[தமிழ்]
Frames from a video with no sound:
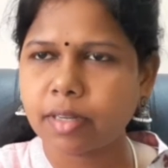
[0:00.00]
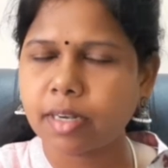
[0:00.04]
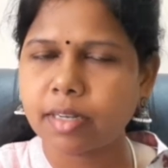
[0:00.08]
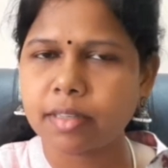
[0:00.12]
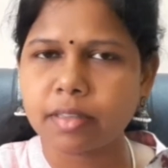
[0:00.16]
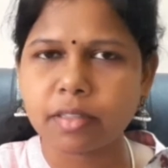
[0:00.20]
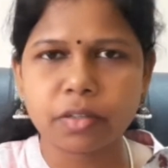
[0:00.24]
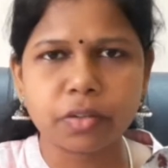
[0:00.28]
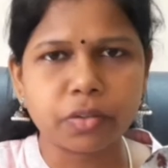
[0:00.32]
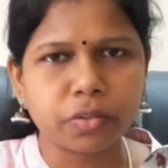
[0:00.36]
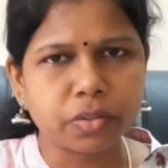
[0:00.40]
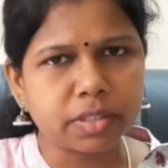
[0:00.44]

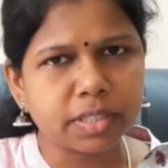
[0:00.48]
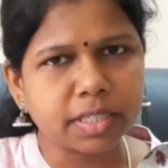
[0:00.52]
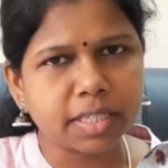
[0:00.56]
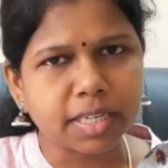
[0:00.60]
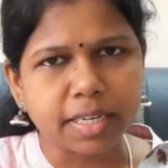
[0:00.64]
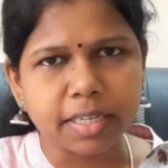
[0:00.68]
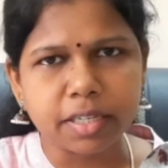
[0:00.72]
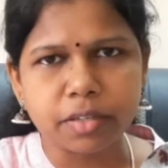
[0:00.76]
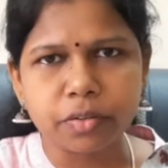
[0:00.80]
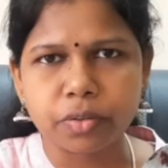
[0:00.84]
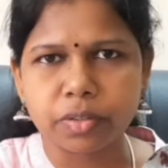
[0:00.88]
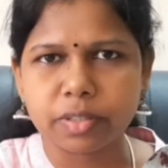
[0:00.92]
அந்த குழந்தை
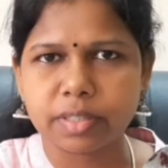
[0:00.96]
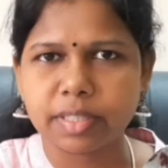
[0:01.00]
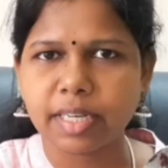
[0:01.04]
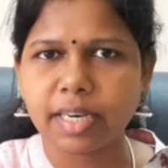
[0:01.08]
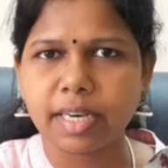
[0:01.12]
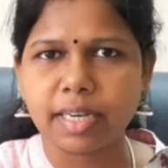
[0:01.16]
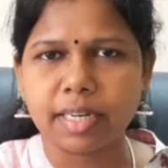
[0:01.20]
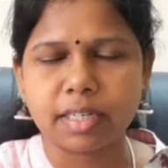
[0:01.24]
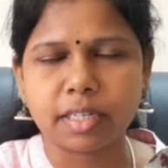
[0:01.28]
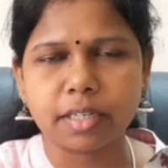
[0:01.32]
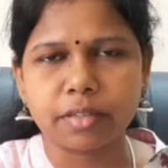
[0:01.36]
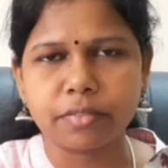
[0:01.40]
கை
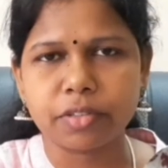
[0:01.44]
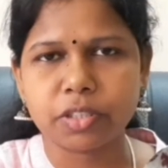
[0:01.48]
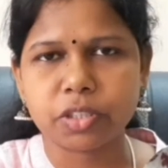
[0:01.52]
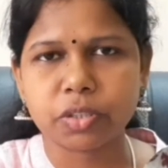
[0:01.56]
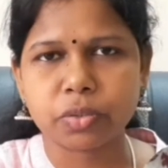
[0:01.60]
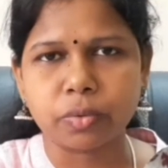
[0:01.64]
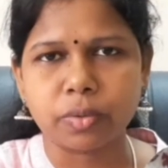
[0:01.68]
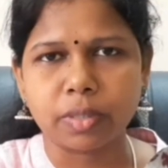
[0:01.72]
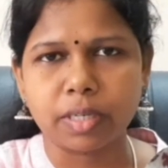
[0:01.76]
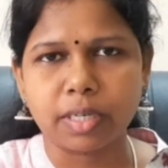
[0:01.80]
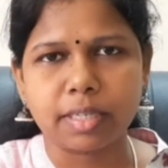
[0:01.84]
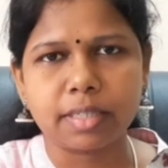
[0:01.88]
குழந்தையாக இருக்குதுன்னு
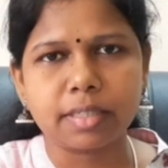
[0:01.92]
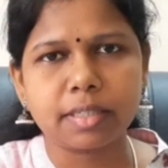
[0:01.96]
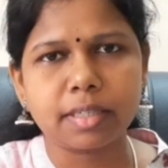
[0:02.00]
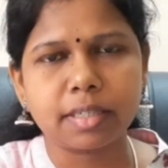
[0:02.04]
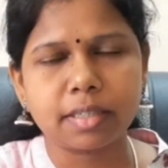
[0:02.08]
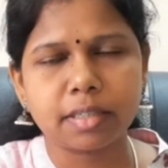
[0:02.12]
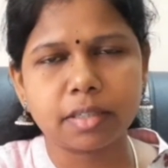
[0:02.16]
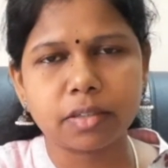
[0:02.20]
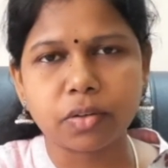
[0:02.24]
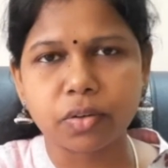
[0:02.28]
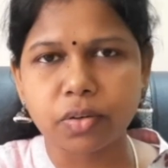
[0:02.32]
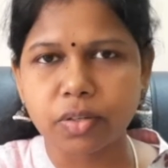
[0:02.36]
வச்சுக்கோங்களேன்
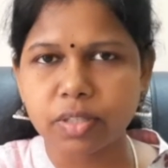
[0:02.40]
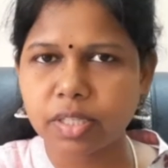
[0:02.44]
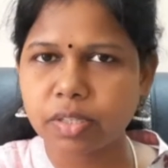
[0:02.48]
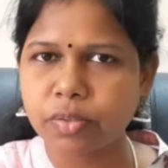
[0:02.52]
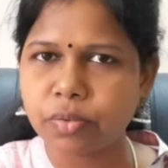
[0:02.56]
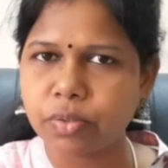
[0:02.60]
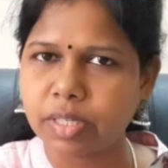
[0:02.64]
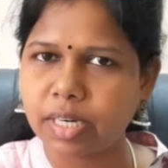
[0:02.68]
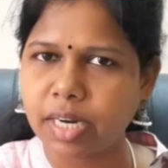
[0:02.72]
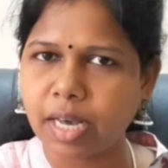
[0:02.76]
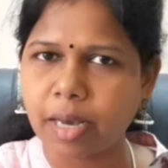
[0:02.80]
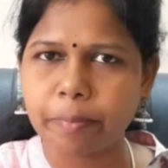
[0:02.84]
அந்த குழந்தைக்கு
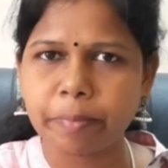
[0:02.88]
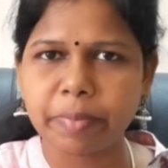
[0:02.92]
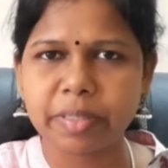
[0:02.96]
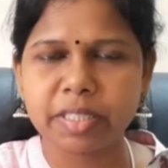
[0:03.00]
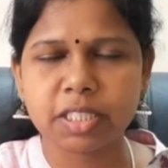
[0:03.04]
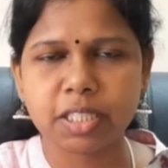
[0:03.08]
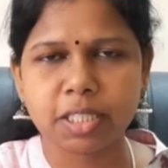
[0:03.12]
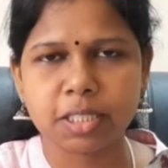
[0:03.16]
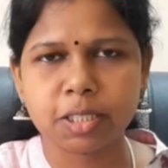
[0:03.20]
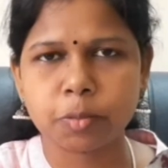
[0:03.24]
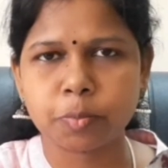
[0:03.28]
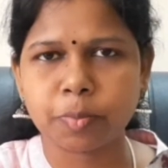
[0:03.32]
ஒரு நாப்பி
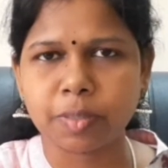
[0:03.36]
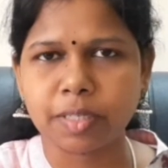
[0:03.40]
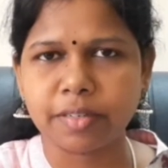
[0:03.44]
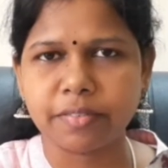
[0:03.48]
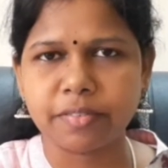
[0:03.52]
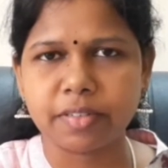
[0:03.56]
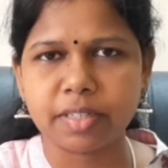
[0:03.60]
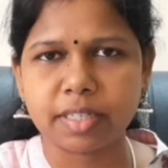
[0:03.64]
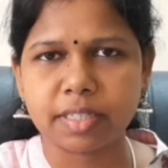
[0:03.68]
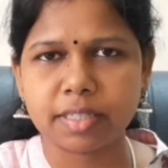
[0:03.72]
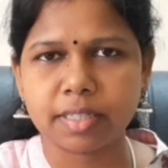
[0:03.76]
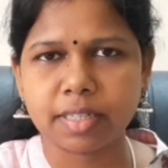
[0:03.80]
சேஞ்ச் பண்ணி
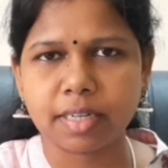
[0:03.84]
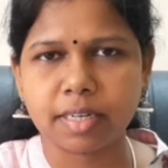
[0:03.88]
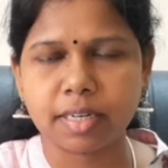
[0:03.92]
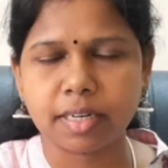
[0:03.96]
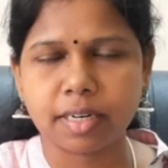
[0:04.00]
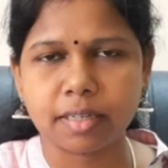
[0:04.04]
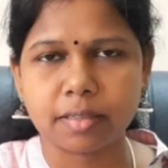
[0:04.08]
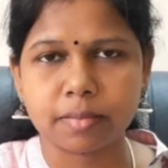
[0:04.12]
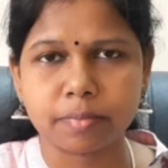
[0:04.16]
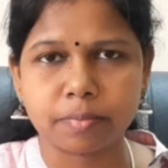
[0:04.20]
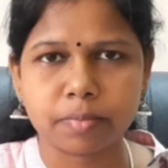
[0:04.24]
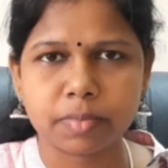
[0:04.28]
விடுறதா
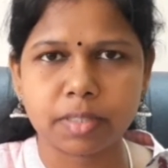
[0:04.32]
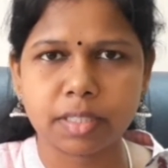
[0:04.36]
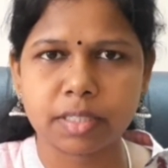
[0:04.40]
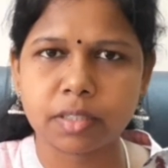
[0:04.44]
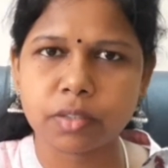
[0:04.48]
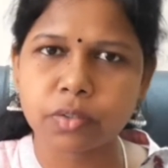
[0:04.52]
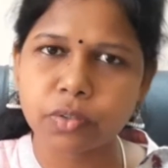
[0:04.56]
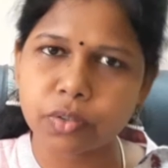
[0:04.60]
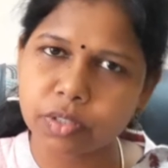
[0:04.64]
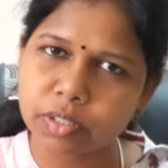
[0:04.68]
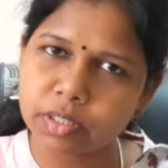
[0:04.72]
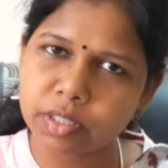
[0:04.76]
இருக்கலாம் அந்த
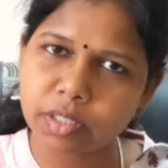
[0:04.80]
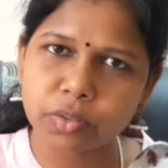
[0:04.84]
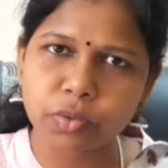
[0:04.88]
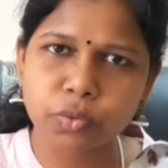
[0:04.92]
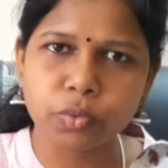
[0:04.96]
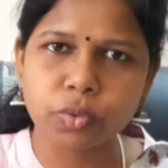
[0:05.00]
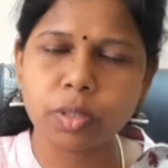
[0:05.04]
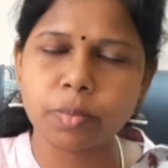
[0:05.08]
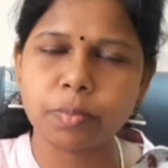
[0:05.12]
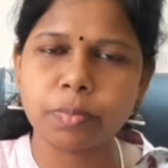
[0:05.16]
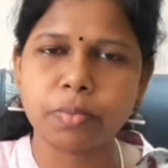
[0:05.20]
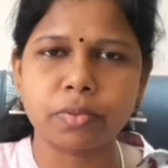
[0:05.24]
குழந்தைய
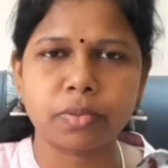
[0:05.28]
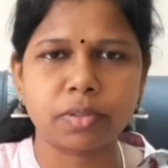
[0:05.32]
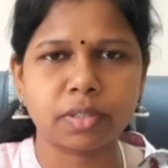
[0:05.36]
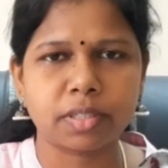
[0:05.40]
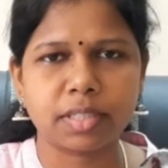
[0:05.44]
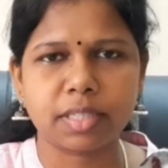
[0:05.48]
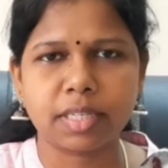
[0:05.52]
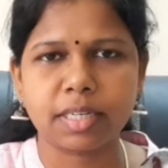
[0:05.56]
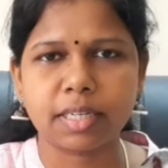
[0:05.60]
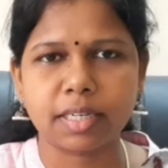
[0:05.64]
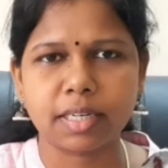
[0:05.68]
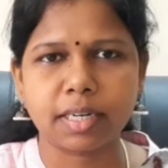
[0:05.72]
தூங்க
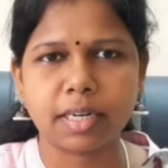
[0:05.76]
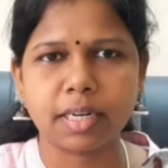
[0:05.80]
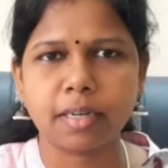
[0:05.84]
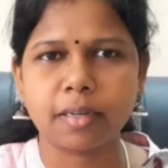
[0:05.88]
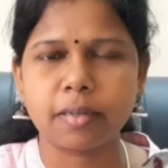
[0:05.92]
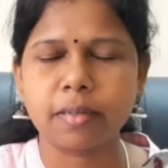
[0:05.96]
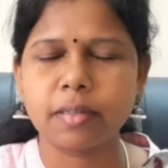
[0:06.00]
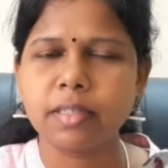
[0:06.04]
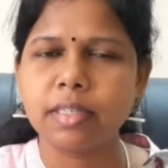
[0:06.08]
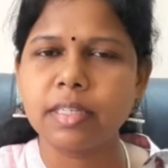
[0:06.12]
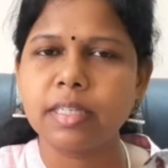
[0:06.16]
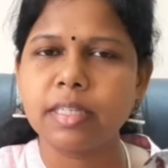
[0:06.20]
போடுறதா
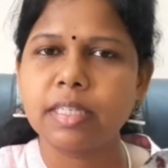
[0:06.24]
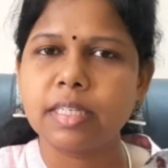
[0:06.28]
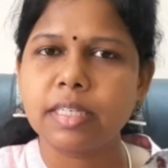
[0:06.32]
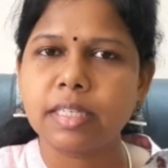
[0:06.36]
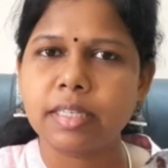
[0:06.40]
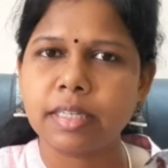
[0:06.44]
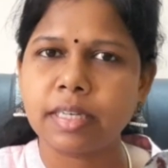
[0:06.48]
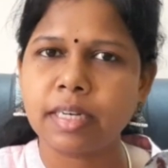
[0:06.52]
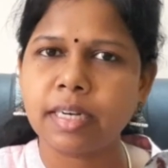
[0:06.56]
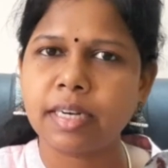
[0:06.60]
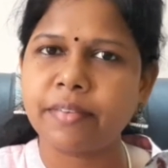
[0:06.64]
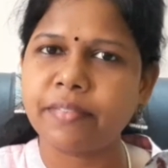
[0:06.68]
இருக்கலாம்
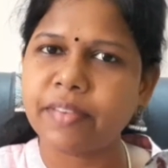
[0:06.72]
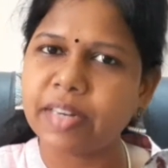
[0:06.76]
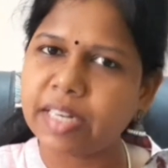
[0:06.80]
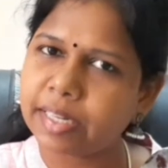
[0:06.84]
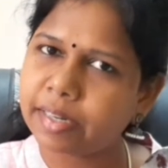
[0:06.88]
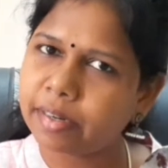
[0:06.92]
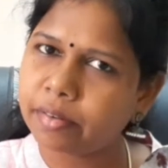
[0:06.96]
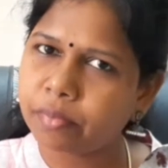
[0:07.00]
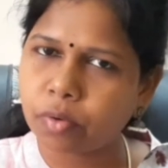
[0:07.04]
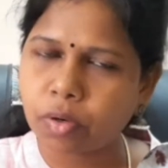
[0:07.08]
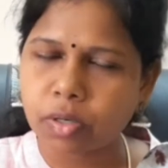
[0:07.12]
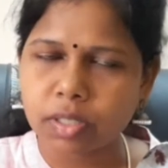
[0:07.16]
இல்லை
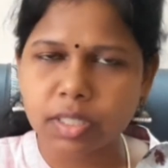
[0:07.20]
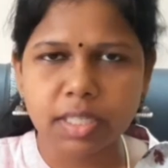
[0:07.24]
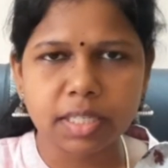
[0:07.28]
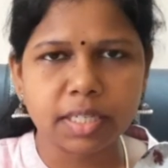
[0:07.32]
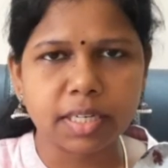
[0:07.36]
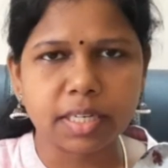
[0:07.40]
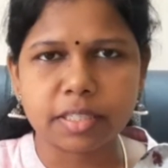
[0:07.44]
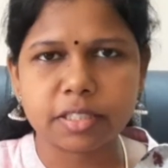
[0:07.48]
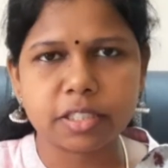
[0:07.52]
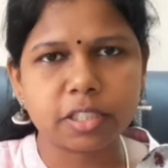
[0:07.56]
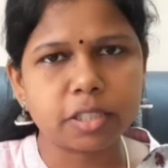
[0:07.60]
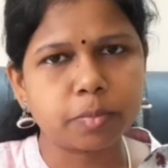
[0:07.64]
வெளியில் வாக்கிங்
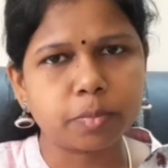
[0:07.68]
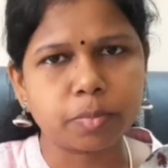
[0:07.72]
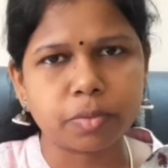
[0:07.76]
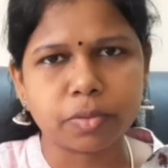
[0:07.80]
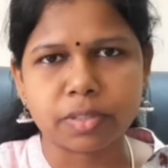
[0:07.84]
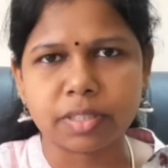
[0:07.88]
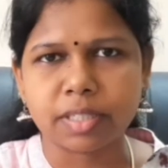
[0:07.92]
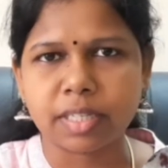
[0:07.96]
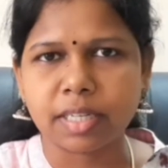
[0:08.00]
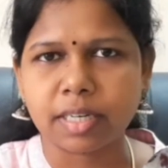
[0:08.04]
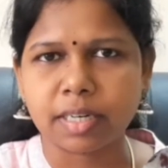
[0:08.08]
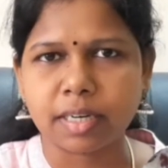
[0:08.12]
அழைச்சிட்டு
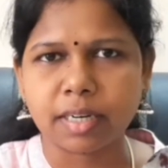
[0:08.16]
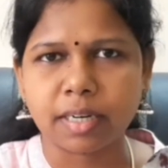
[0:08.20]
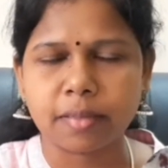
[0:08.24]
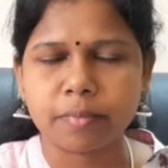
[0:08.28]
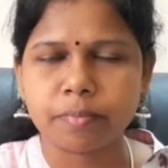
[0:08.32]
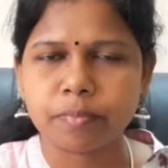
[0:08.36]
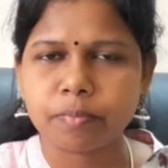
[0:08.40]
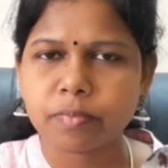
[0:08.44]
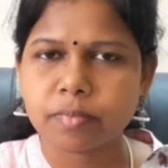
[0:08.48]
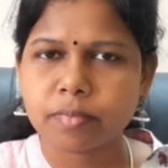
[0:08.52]
போகிறதா இருக்கலாம்